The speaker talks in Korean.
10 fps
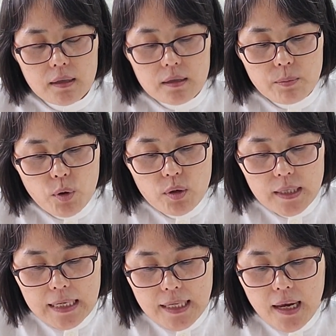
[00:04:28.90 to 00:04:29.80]
그 표현을
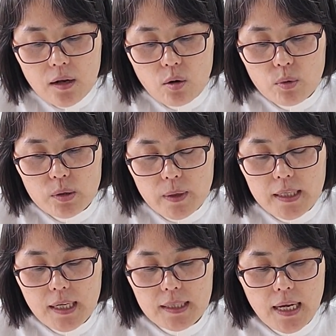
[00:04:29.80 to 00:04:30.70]
자세히 읽어보시면
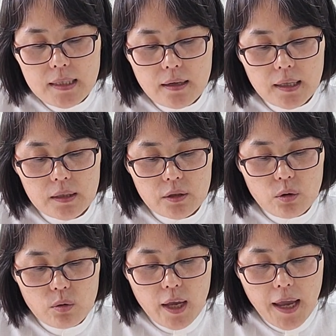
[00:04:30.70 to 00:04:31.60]
일장사절 같은
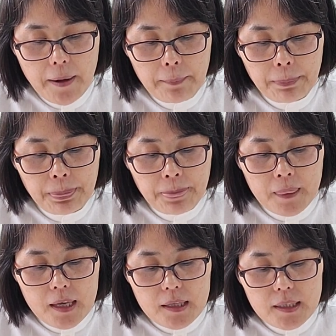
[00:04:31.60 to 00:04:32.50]
경우에
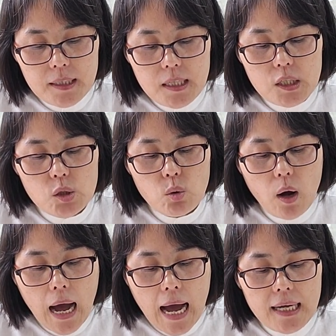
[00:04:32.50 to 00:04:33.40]
그리스도
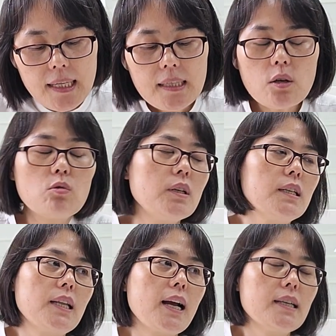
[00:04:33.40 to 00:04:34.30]
안에서
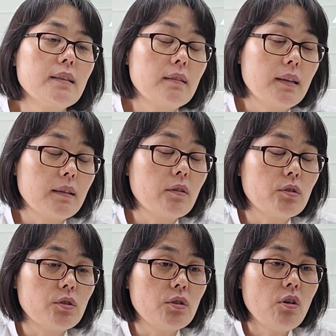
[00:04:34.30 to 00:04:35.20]
우리를 택하셨다는
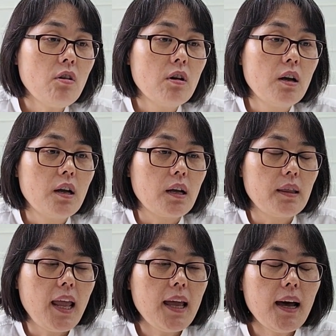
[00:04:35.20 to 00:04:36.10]
거거든요.
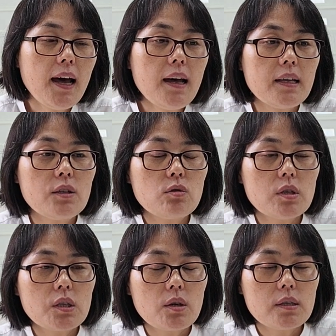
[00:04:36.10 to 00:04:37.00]
그러니까 내가 예수
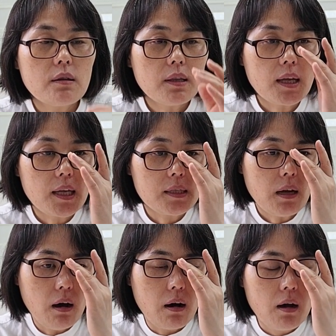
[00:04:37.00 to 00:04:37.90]
그리스도를
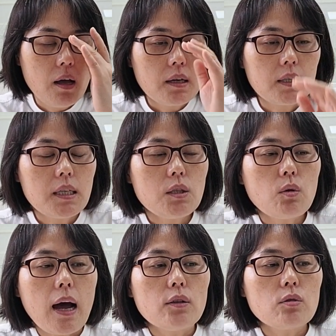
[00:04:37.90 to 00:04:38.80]
선택해서
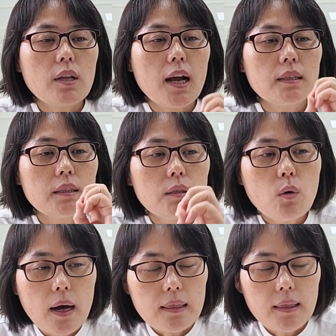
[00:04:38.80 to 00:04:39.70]
그리스도 안으로 내가
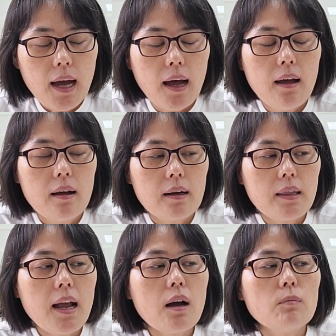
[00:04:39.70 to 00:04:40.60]
들어왔다. 그러니까
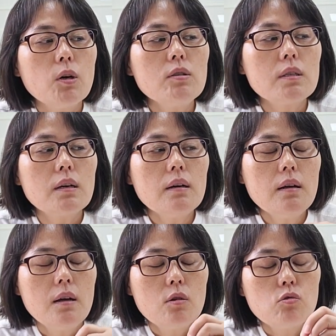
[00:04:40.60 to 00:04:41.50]
내가 먼저
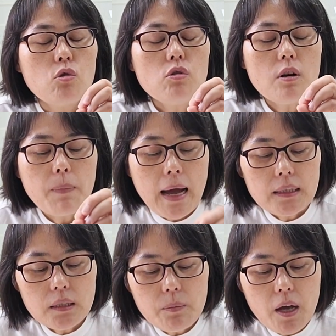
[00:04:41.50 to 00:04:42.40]
구원을
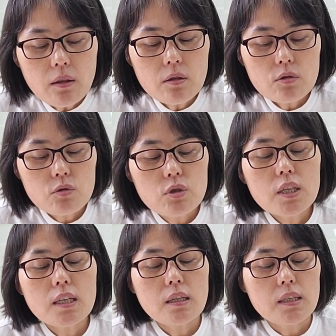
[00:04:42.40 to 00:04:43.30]
받으면
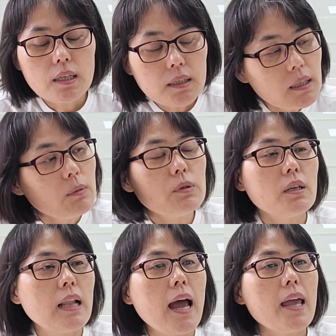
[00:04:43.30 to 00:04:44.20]
주님께서 이제
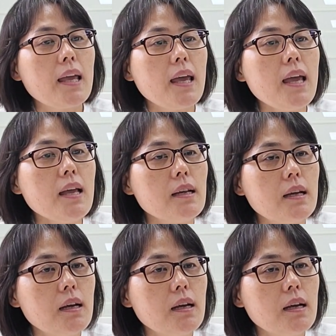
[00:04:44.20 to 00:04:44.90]
그때부터 나에게